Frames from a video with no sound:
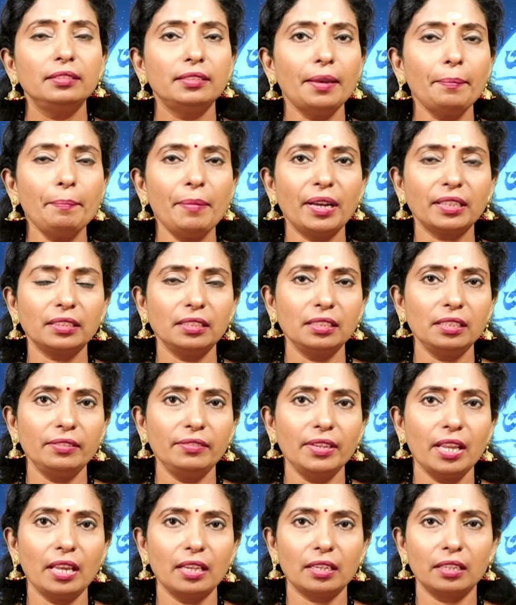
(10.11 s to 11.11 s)
ஜெம் பக்தி
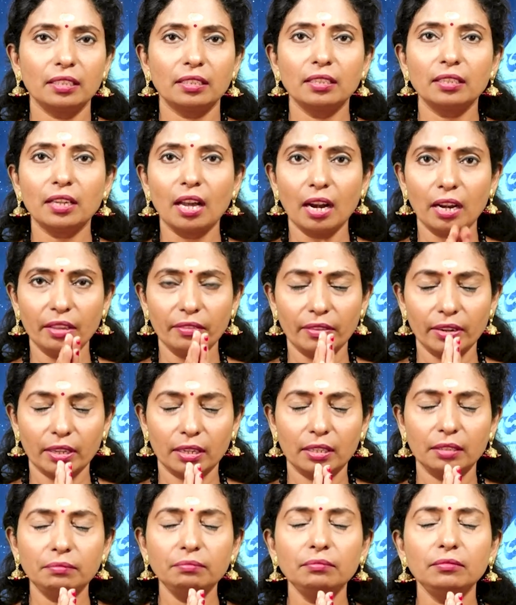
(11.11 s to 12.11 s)
டிவி நேயர்களுக்கு காலை
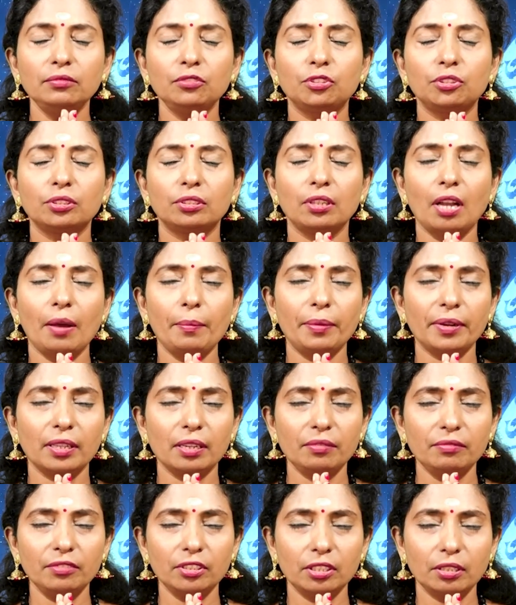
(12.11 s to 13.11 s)
வணக்கம்
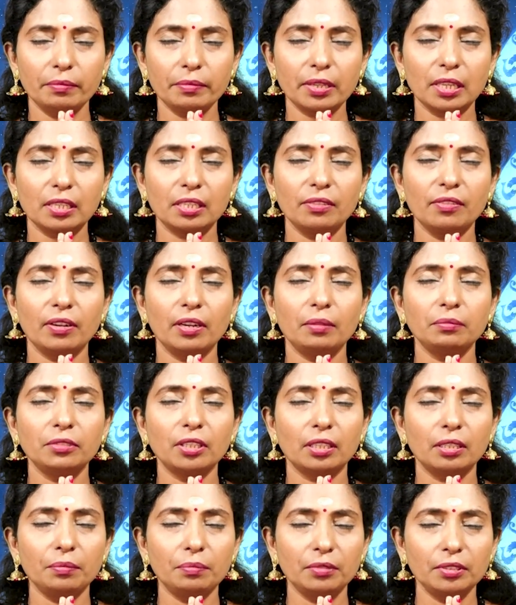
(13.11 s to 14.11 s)
சுக்லாம்பரதம் விஷ்ணம் சசிவர்ணம்
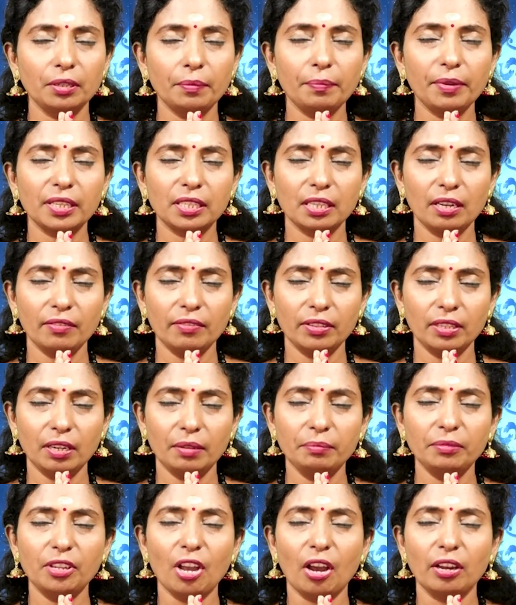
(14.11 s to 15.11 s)
சதுர்புஜம்
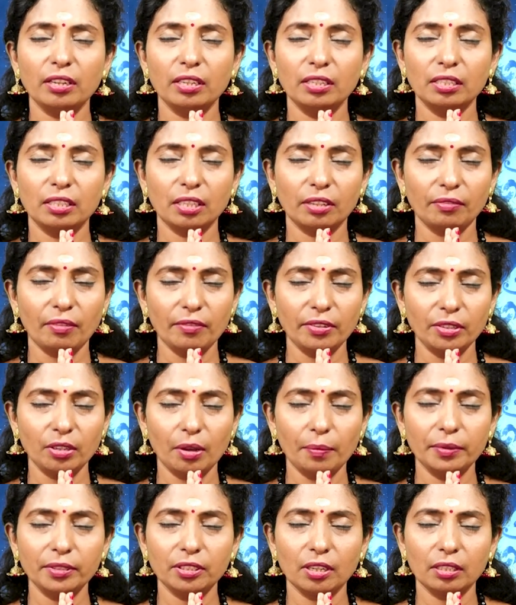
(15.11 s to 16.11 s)
பிரசனவதனம் தியாயேத் சர்வ
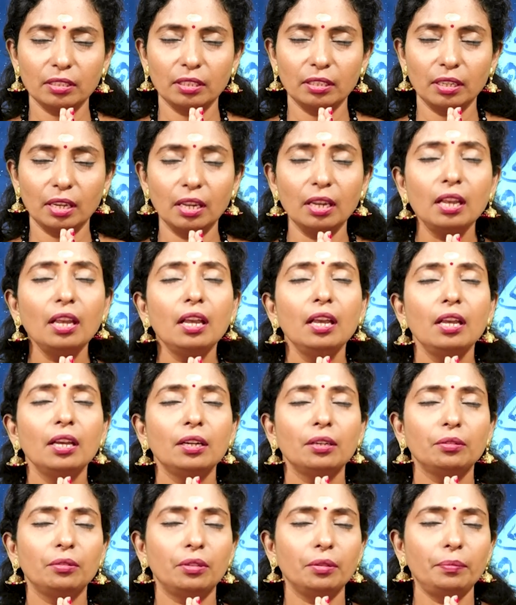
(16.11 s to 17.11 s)
விக்னம சாந்தியே
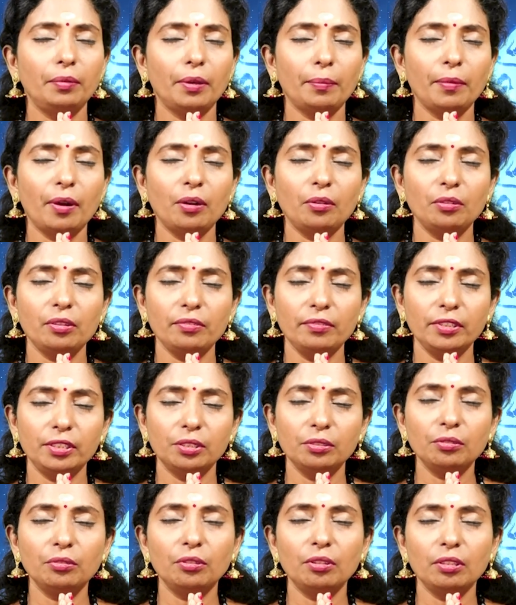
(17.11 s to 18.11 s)
குரு பிரம்மா குரு
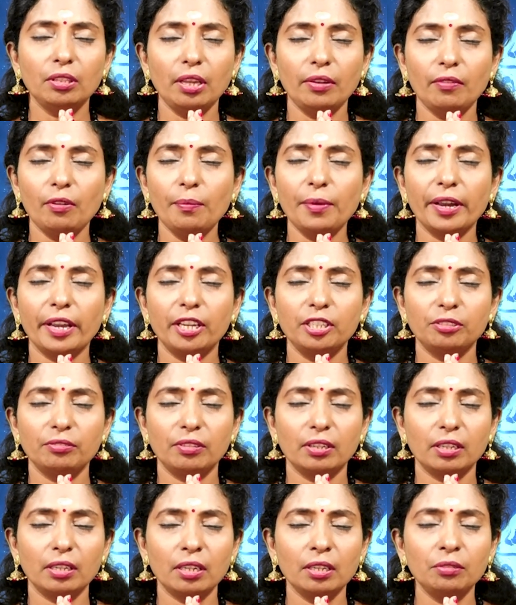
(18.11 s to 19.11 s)
விஷ்ணு குரு தேவ
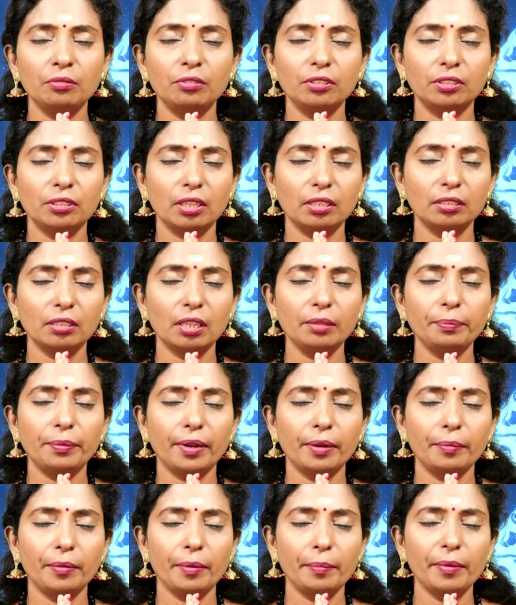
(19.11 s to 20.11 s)
மகேஸ்வரா குரு சாஷாத்
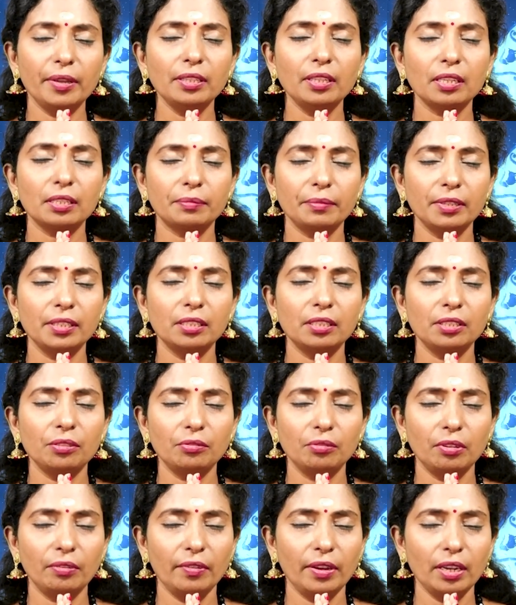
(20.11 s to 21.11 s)
பரபிரம்ம தஸ்மை ஸ்ரீ
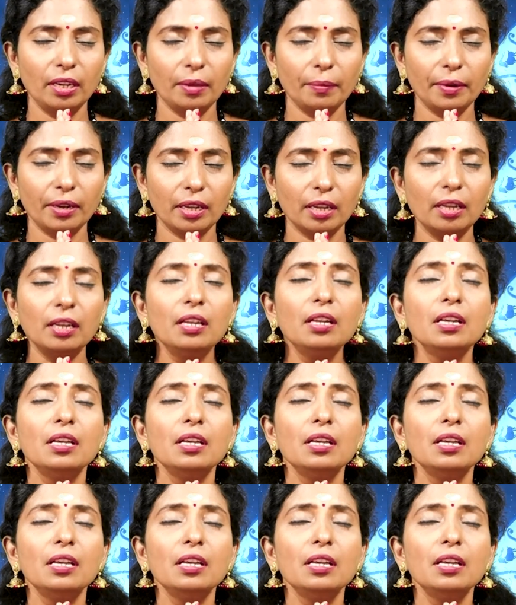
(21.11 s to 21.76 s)
குருவே நமக